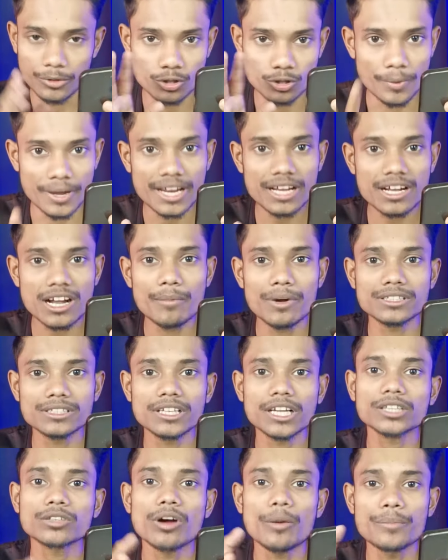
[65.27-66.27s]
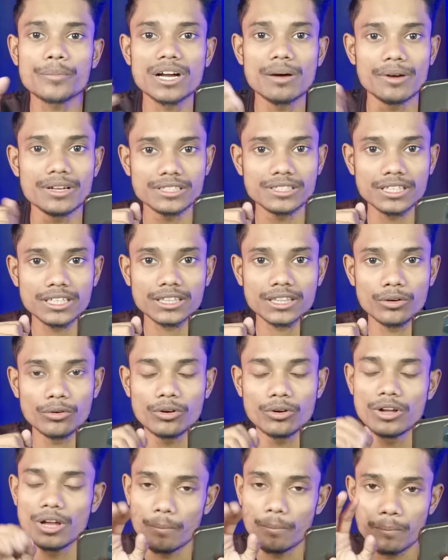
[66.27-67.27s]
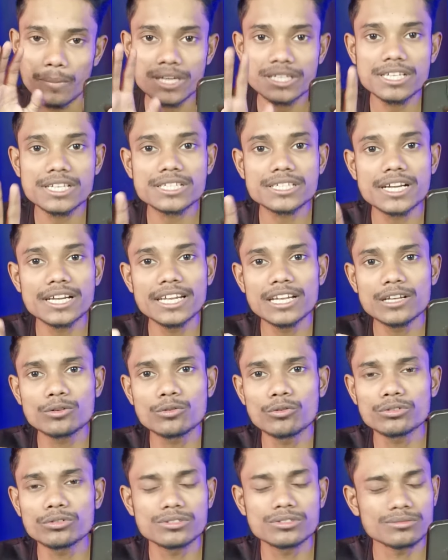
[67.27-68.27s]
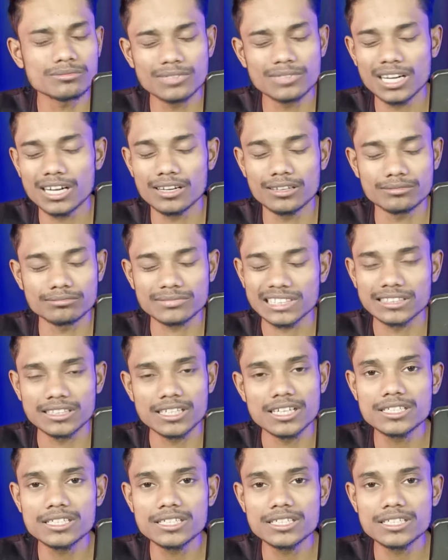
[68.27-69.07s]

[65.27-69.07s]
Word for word: जो मैंने कमा सकता हूँ आप भी कमा सकते हो बस इसके लिए वो हाँ,